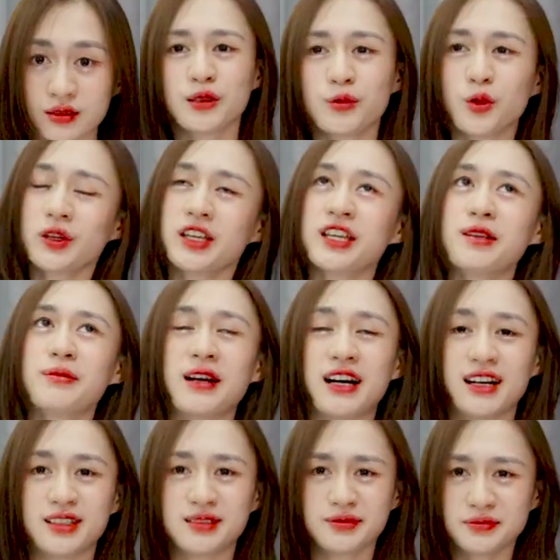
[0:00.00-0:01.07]
mỗi khi
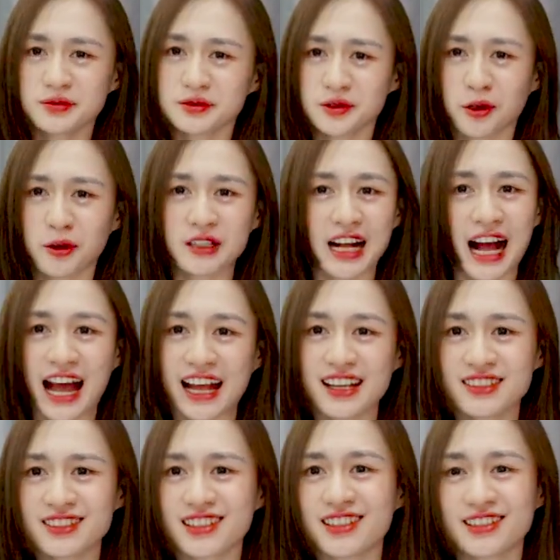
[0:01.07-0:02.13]
mà con
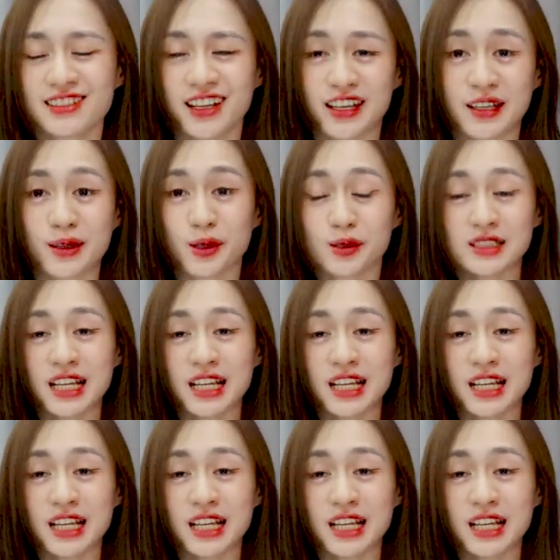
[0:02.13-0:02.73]
gái nhìn thấy con